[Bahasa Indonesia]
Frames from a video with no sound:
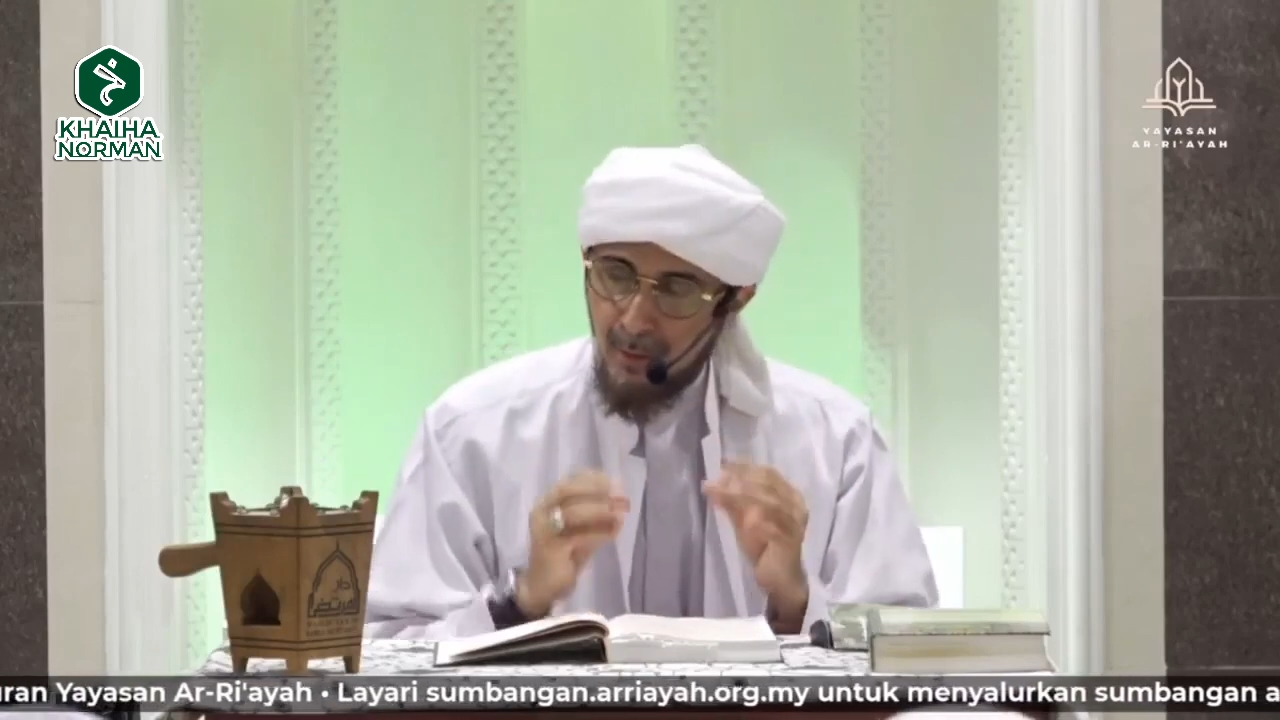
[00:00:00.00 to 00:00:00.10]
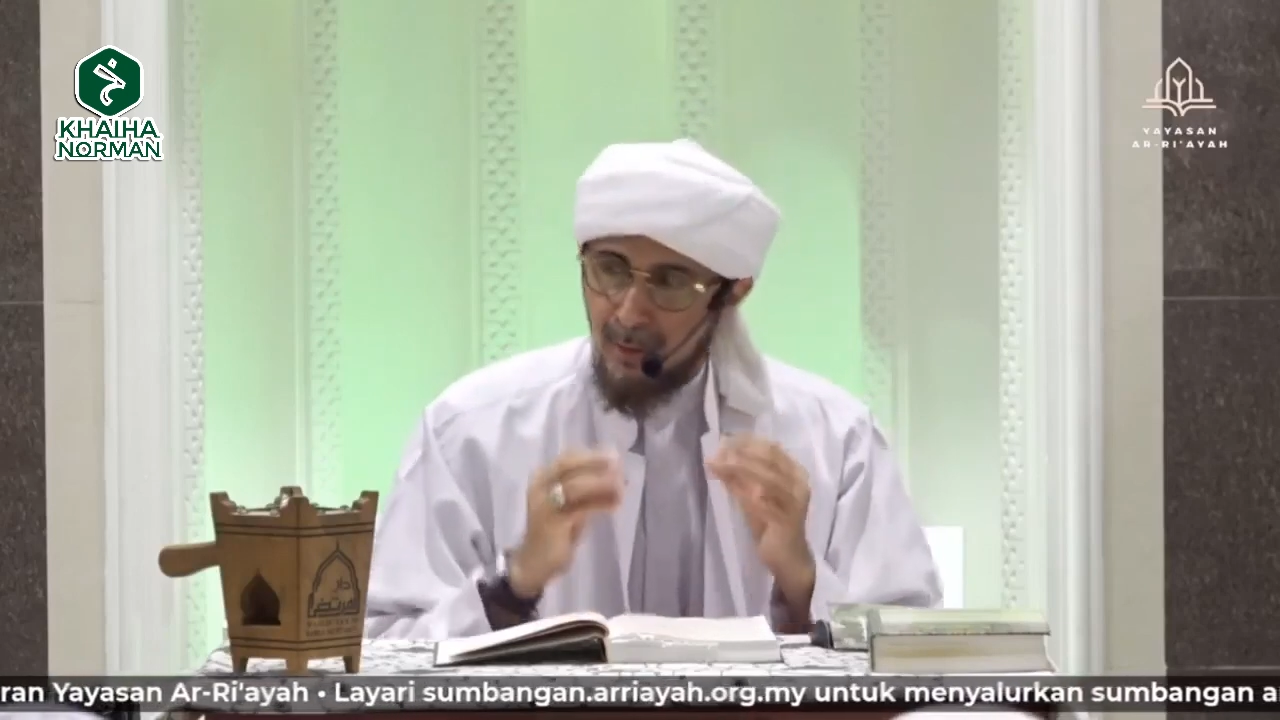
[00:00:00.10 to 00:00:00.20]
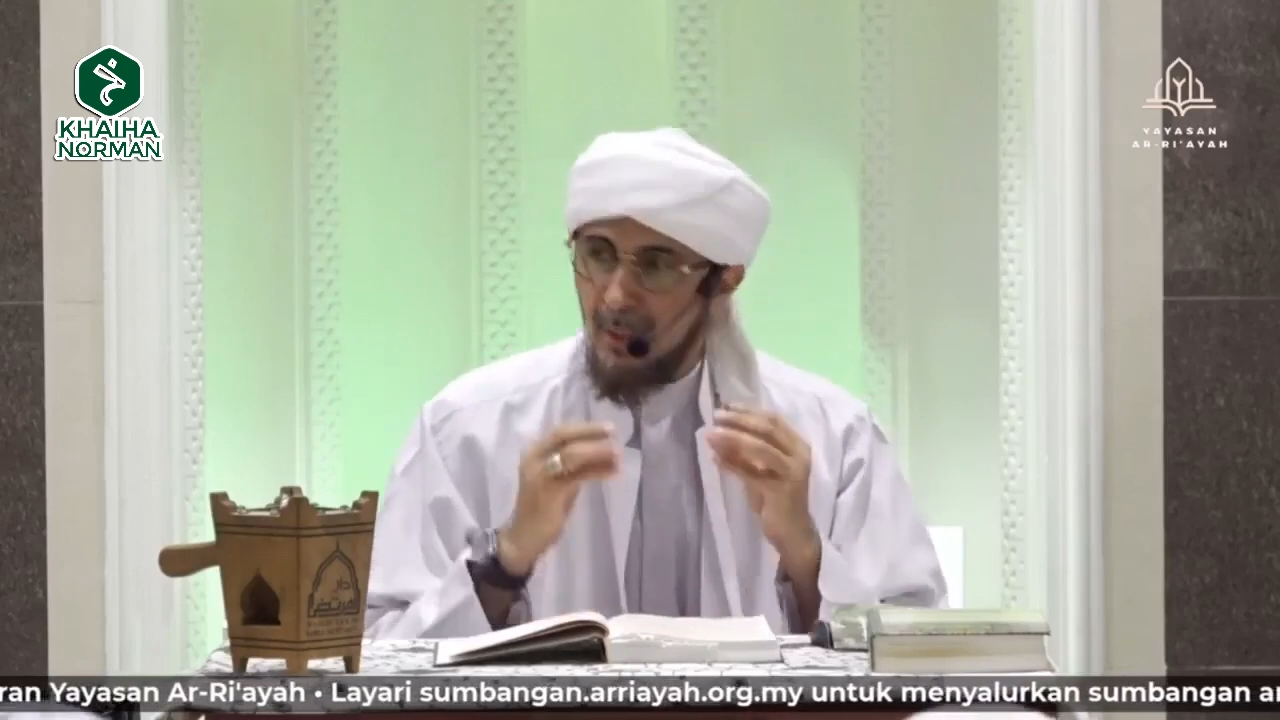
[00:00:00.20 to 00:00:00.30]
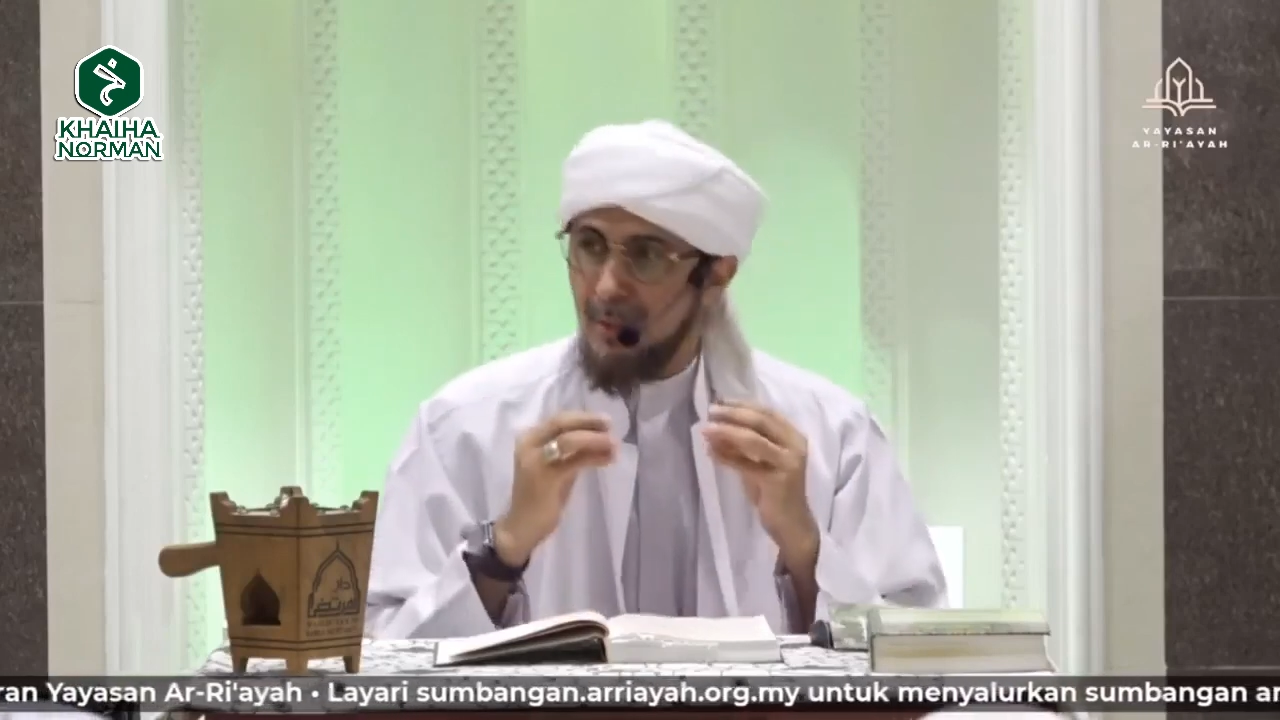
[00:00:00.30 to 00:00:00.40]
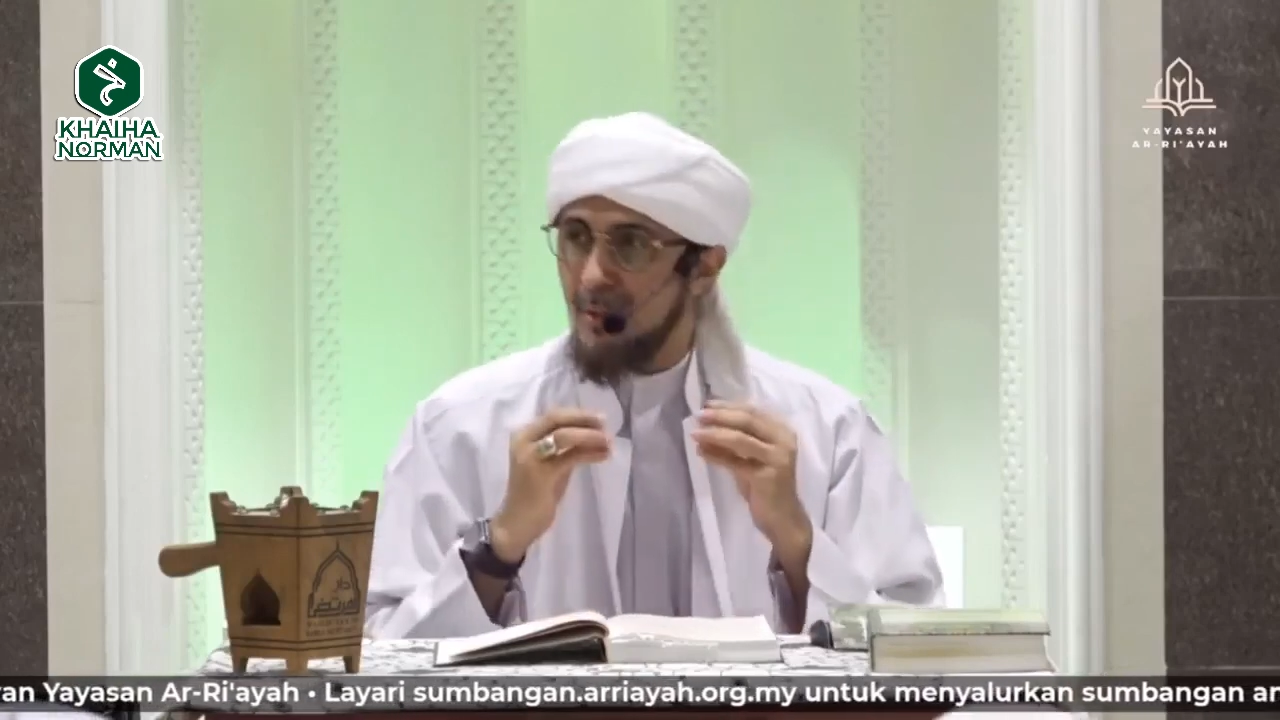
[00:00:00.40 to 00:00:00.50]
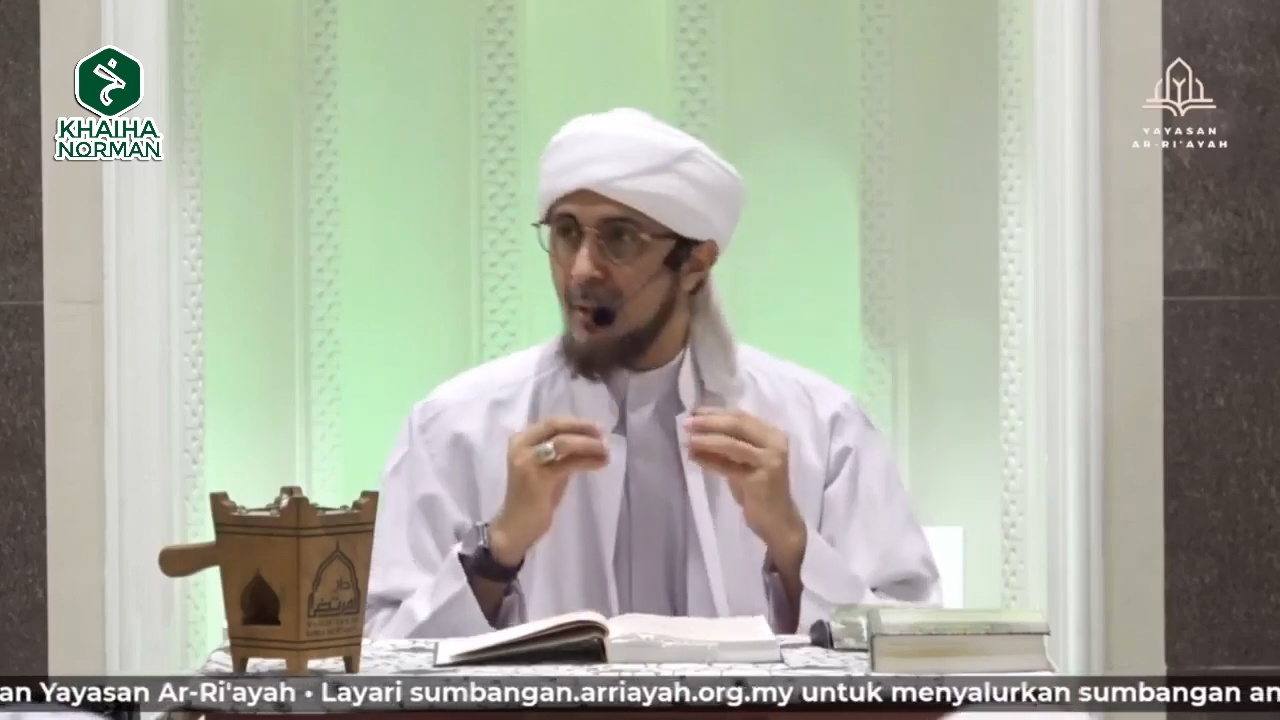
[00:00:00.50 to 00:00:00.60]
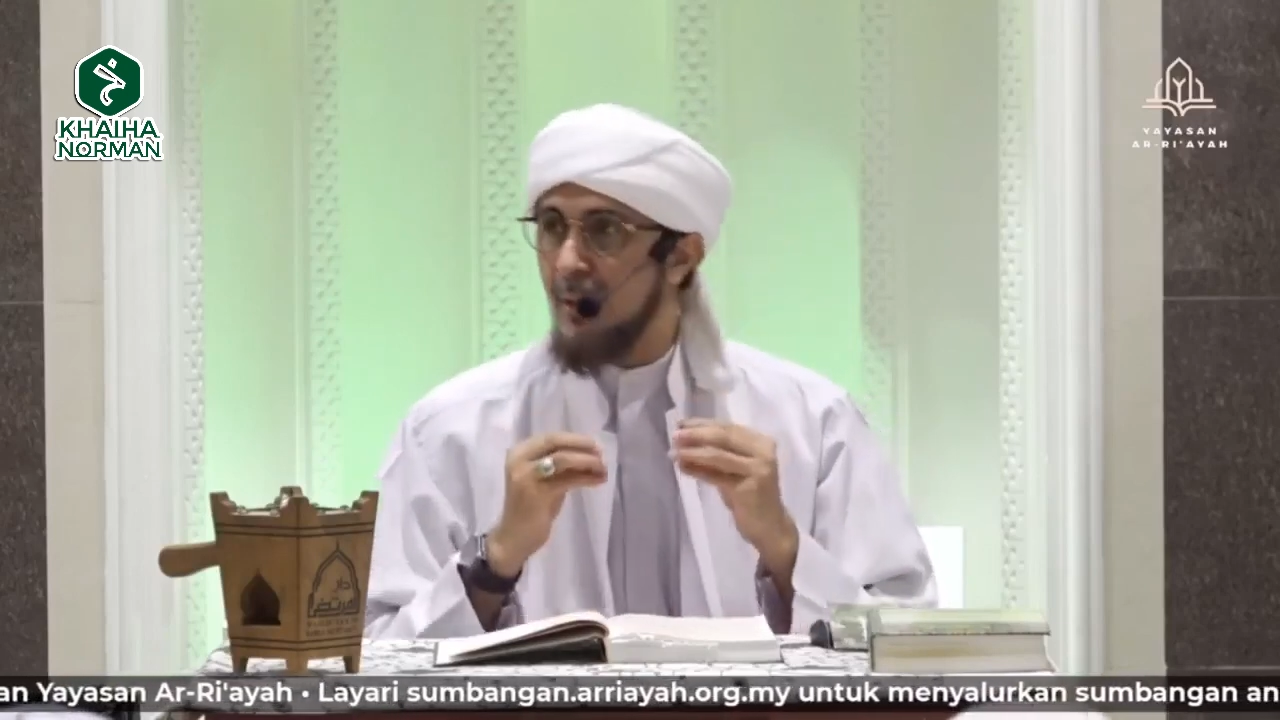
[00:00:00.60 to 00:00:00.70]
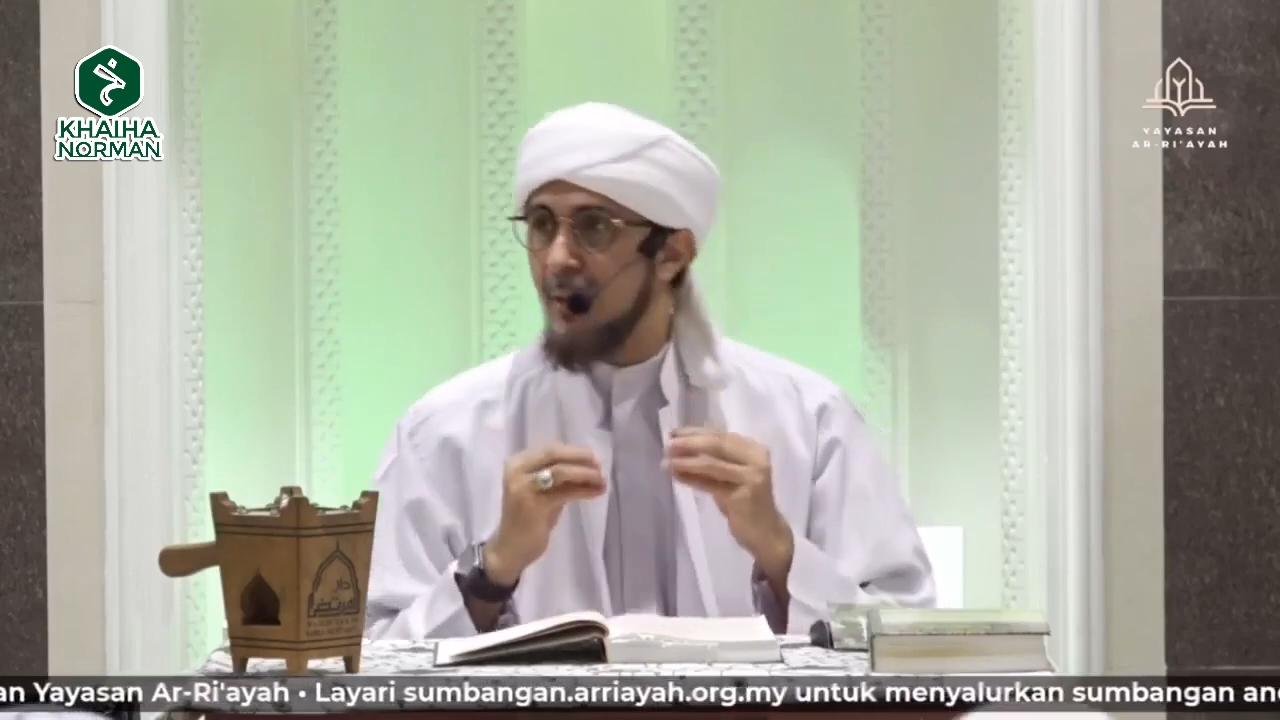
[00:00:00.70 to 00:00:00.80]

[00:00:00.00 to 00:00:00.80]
dan secara